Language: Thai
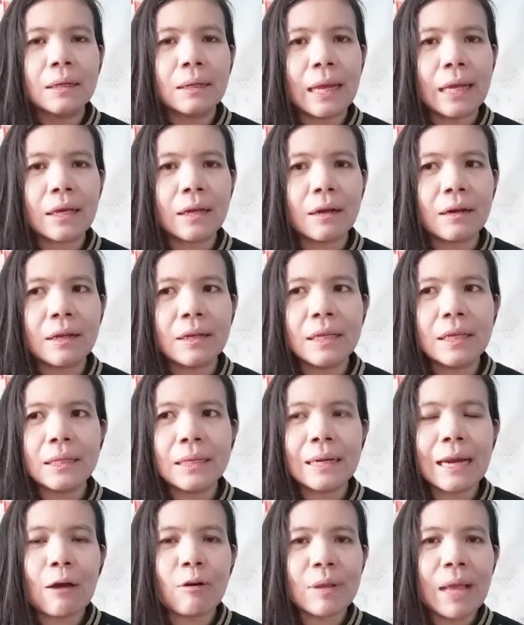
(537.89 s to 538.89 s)
ในกรณี
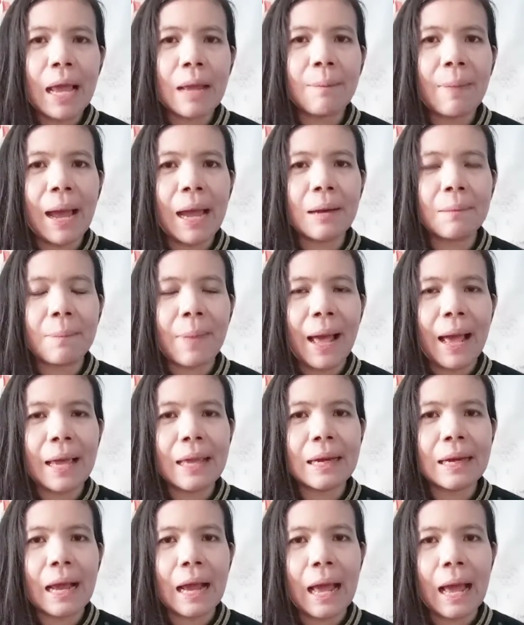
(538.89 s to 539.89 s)
ที่เราย้ายบ้านไป
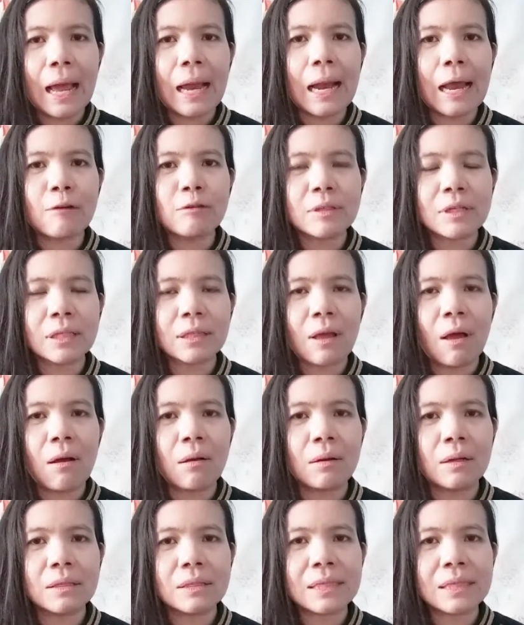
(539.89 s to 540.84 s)
นะคะ เราจะต้อง